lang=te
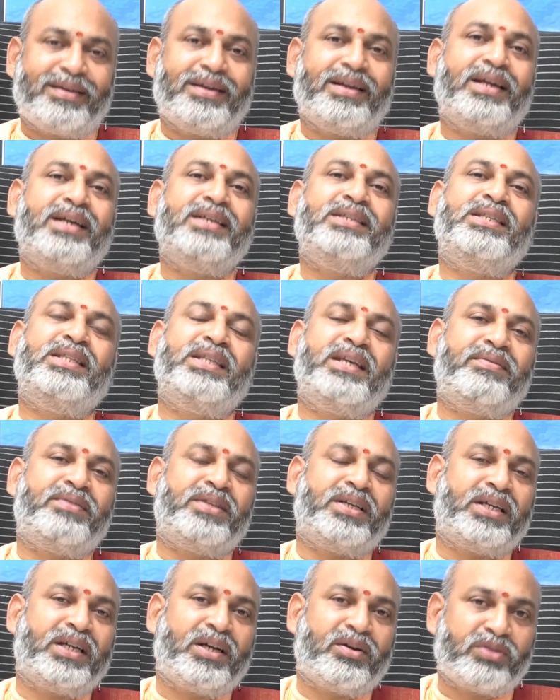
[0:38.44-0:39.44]
గ్రహస్థితి ఏ
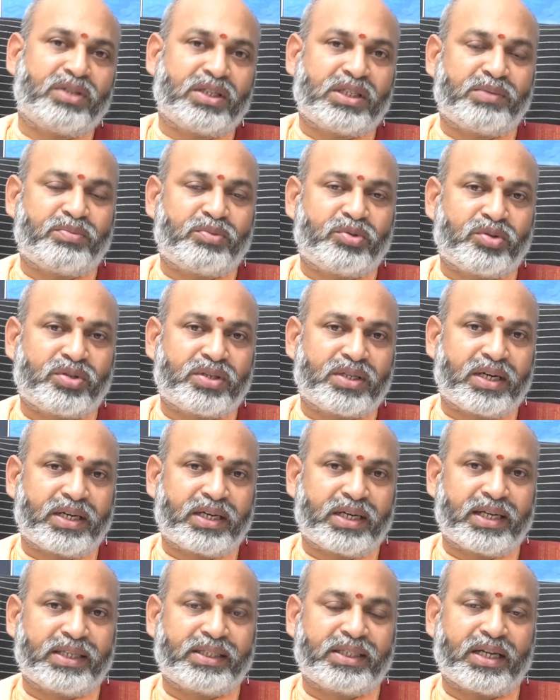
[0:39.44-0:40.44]
విధంగా ఉందని చెప్పి
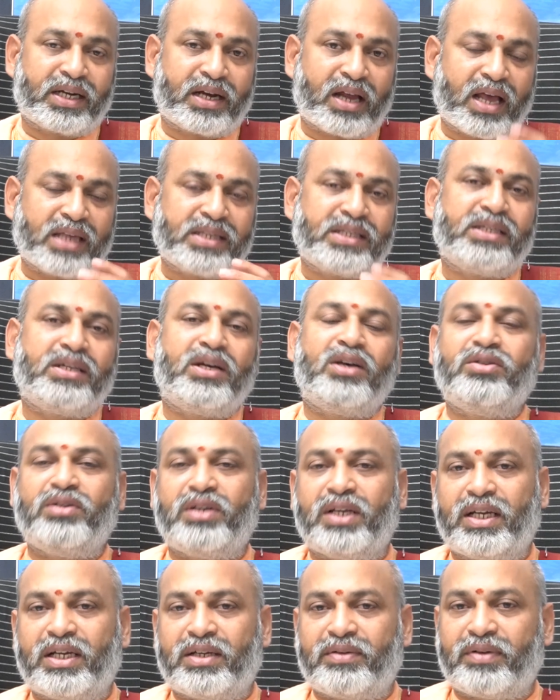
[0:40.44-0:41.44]
చూసినట్లయితే
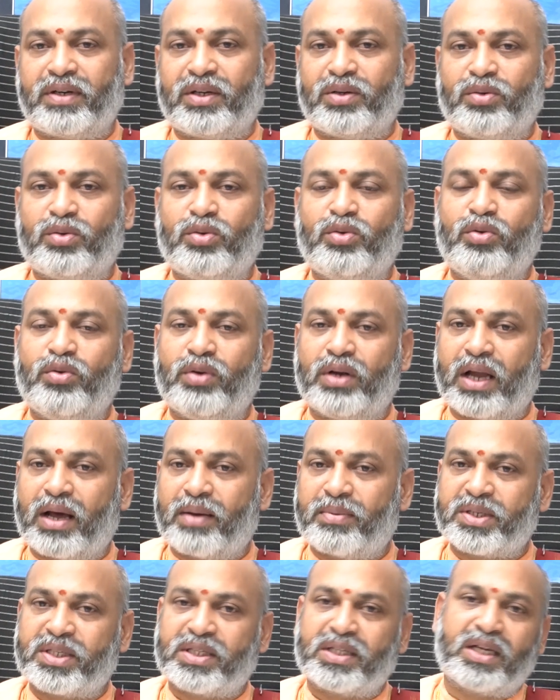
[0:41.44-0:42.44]
రాశినాథుడైనటువంటి గురువు
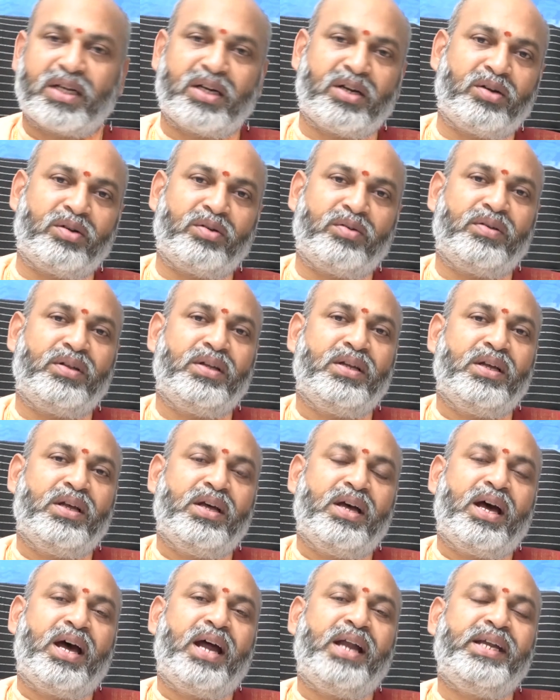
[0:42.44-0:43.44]
లాభస్థానంలో
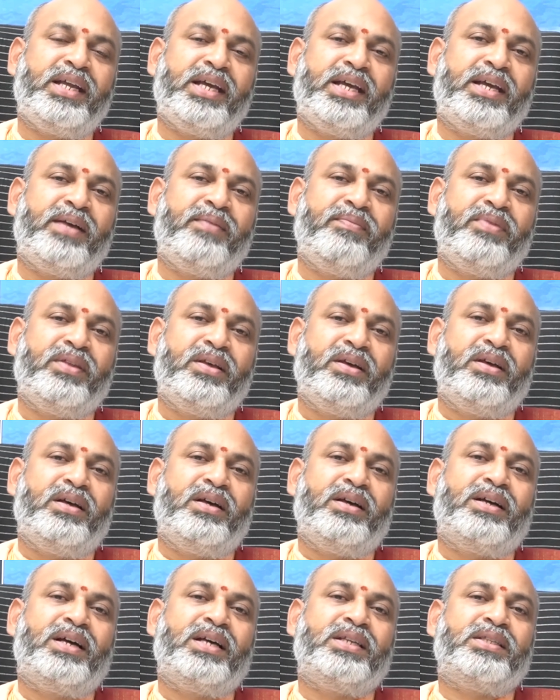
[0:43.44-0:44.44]
అంటే
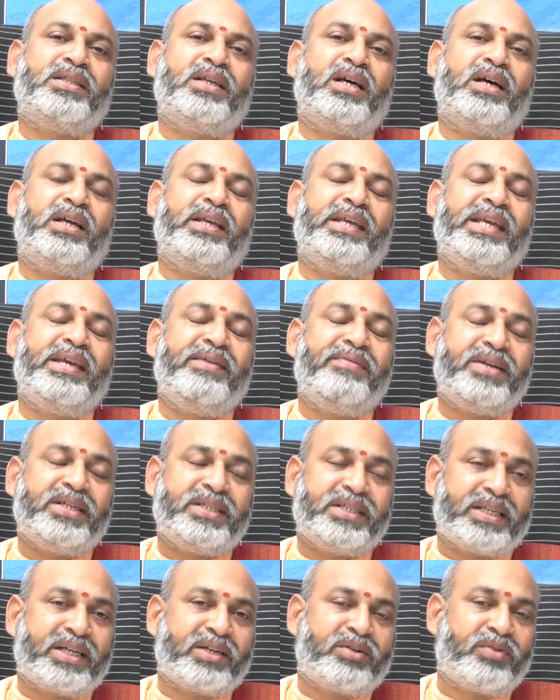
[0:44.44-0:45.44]
కాస్త
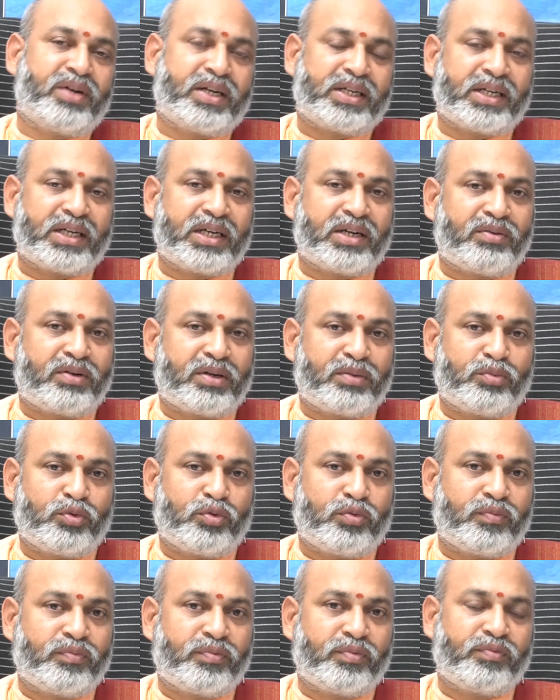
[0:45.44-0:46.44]
ఈవెంట్స్కి ఎక్కువ అటెండ్ అవ్వడము
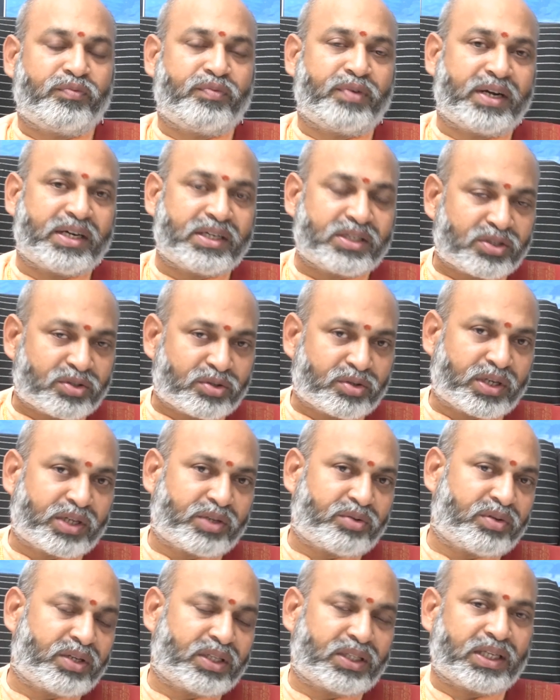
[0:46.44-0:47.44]
ఫ్రెండ్స్తో
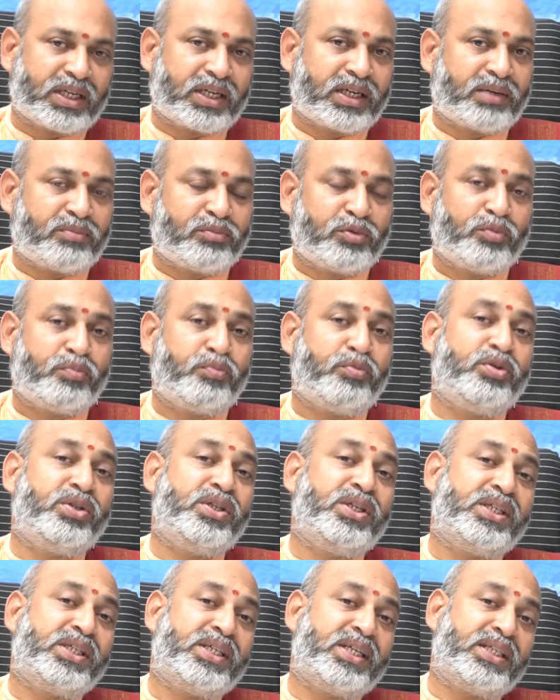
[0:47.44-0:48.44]
ఎక్కువగా తిరగడము
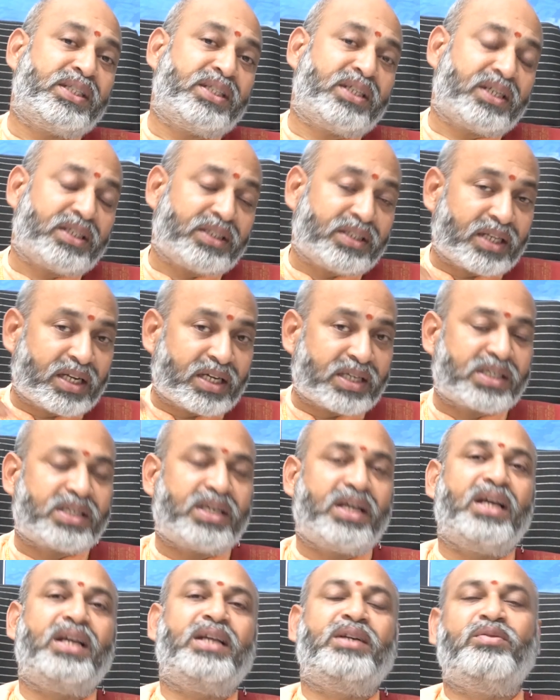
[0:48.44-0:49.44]
పుణ్యక్షేత్ర
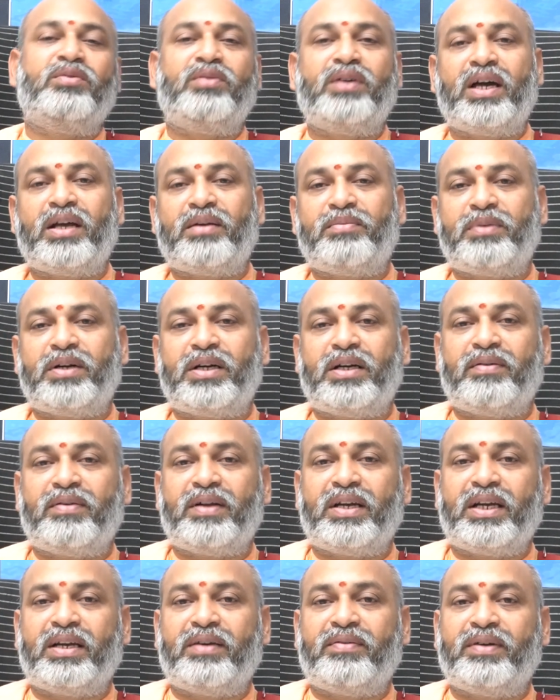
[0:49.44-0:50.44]
దర్శనాలు ఎక్కువగా ఏర్పడడం
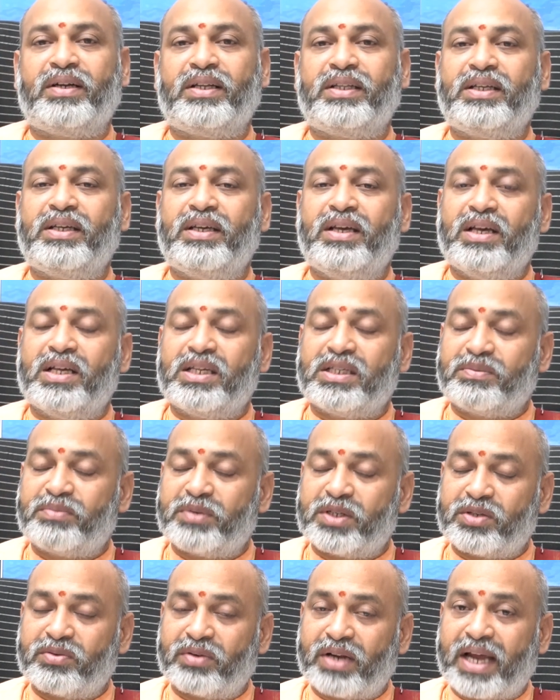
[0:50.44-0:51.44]
అనేటువంటిది
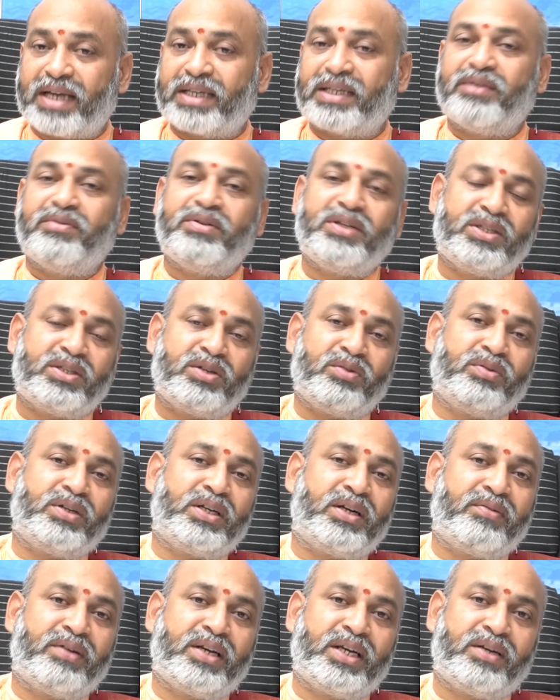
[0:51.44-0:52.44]
స్పిరిచువల్ యాక్టివిటీస్లో
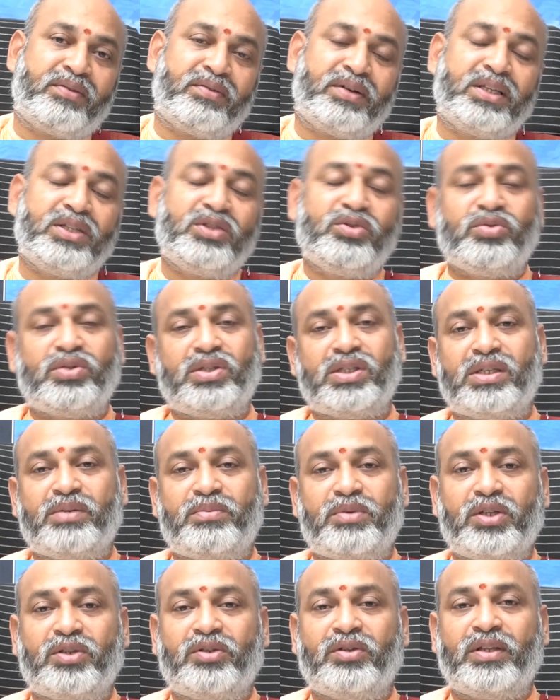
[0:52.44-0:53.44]
ఉండడం అనేటువంటిది
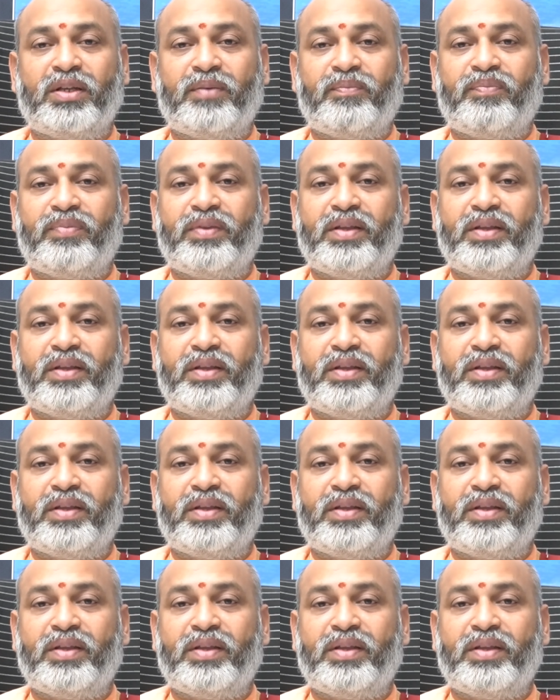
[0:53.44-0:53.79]
సూచించబడుతుంది